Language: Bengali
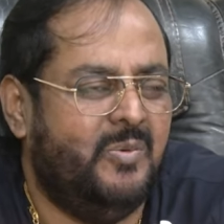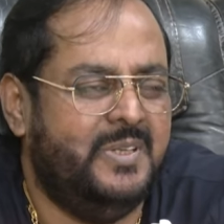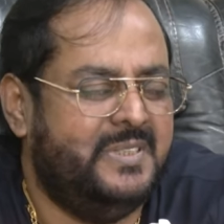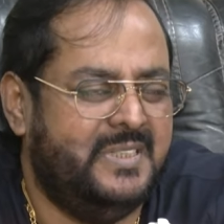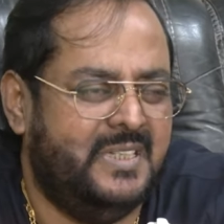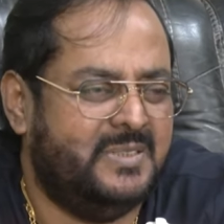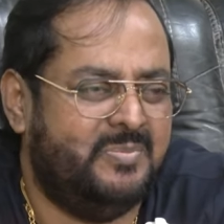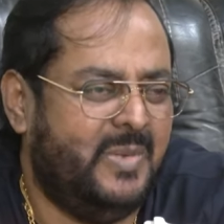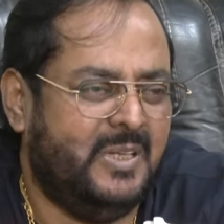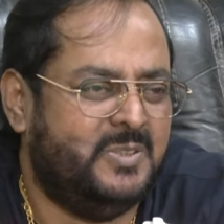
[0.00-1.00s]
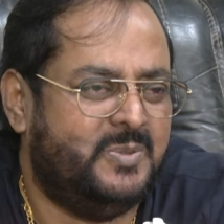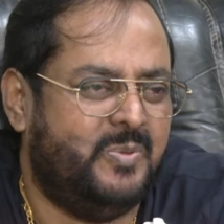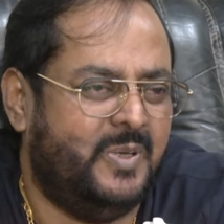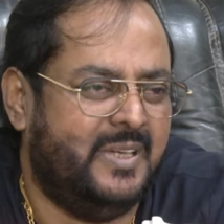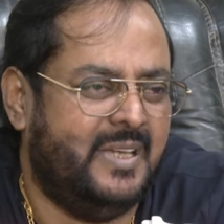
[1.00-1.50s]
ওই ড্রেস মানুষ
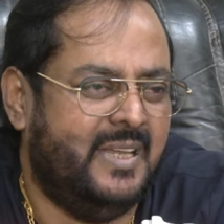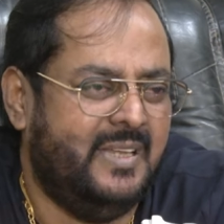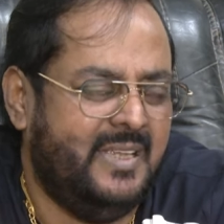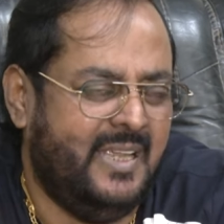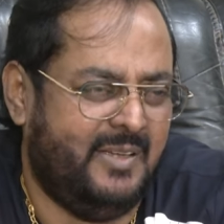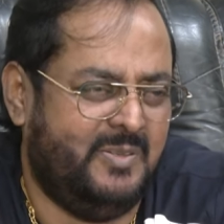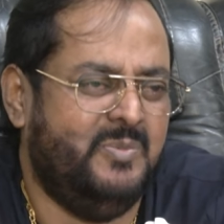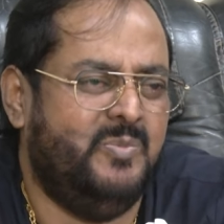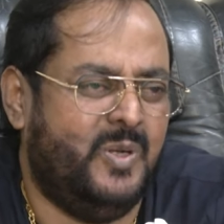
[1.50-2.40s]
পরে না এখন